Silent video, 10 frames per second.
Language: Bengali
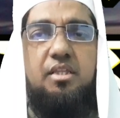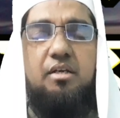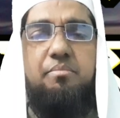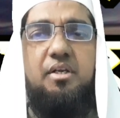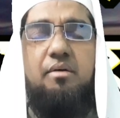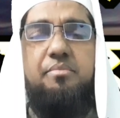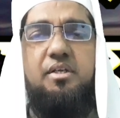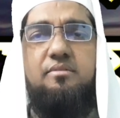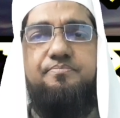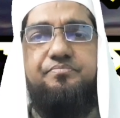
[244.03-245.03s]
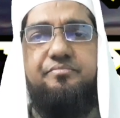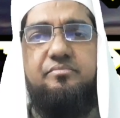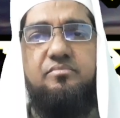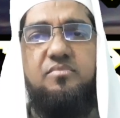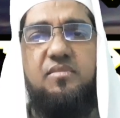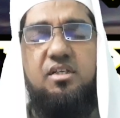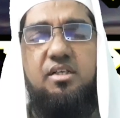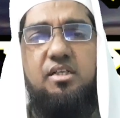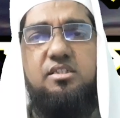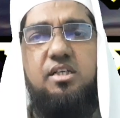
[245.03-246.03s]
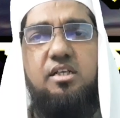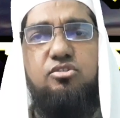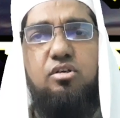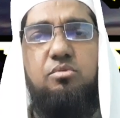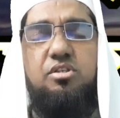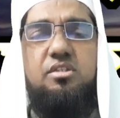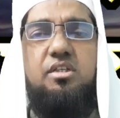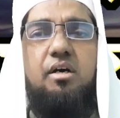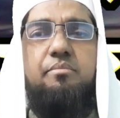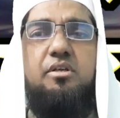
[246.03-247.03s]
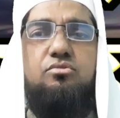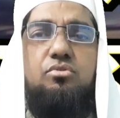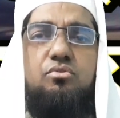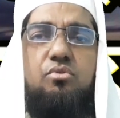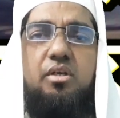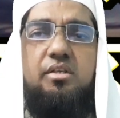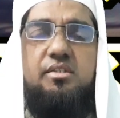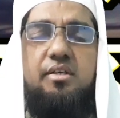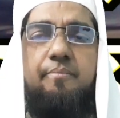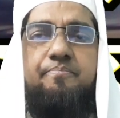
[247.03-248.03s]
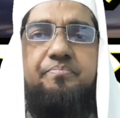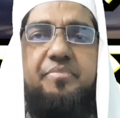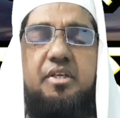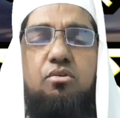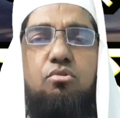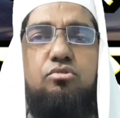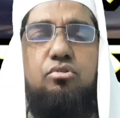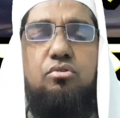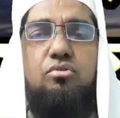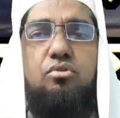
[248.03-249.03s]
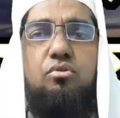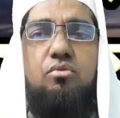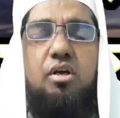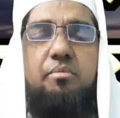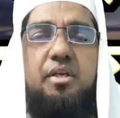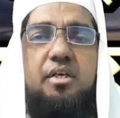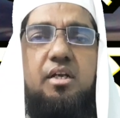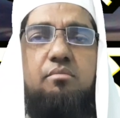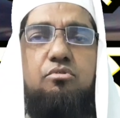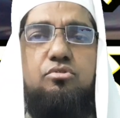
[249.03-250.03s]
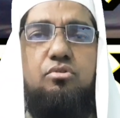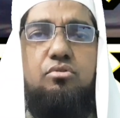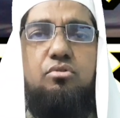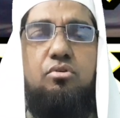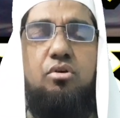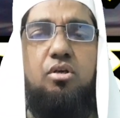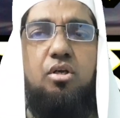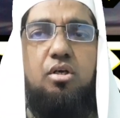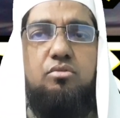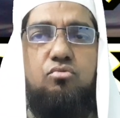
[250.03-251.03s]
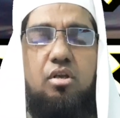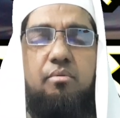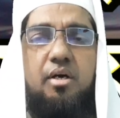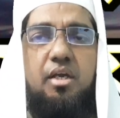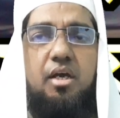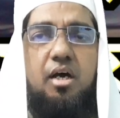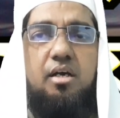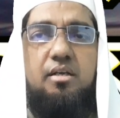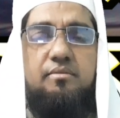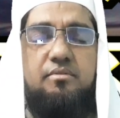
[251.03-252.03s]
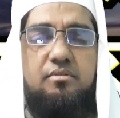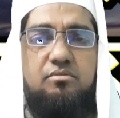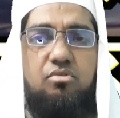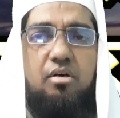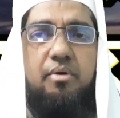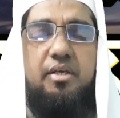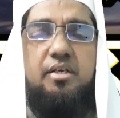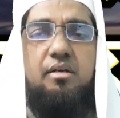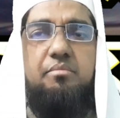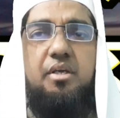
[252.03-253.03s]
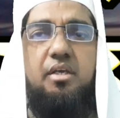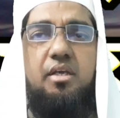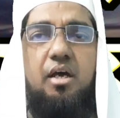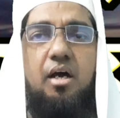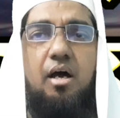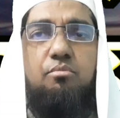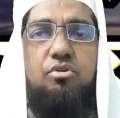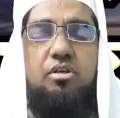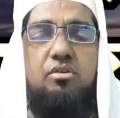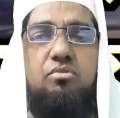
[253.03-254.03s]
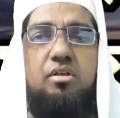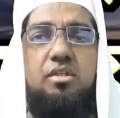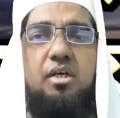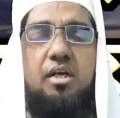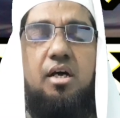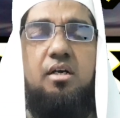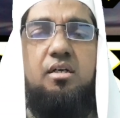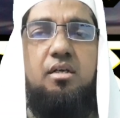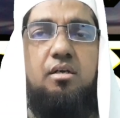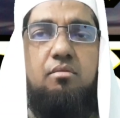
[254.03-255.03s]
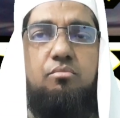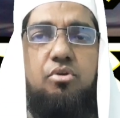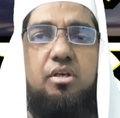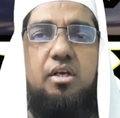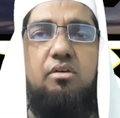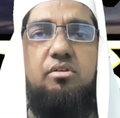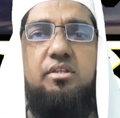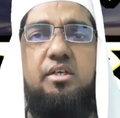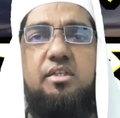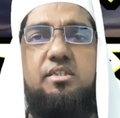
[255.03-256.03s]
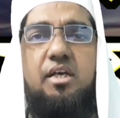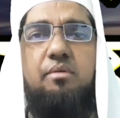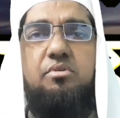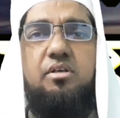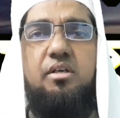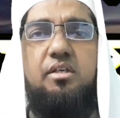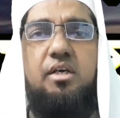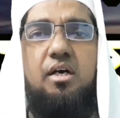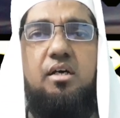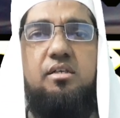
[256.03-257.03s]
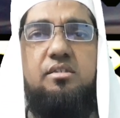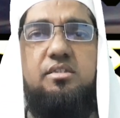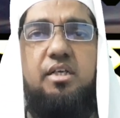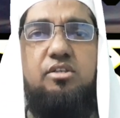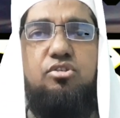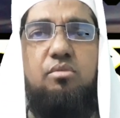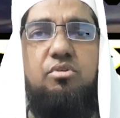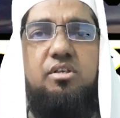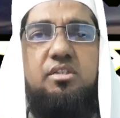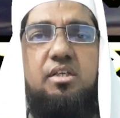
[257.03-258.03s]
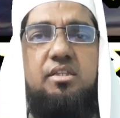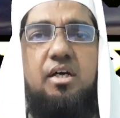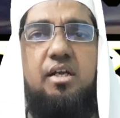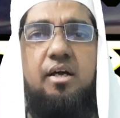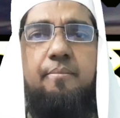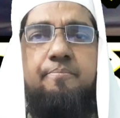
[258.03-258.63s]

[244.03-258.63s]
দেখবেন আপনি ঠিক সেই সময়টিতে আপনার চোখ খুলে গেছে এটা অসংখ্য ওলামাইকরাম অসংখ্য তোলাবায় তোলাবাইকরাম এই আমলটি করে তারা পরীক্ষা করে দেখেছে এবং এটা সেই সময়টিতে তারা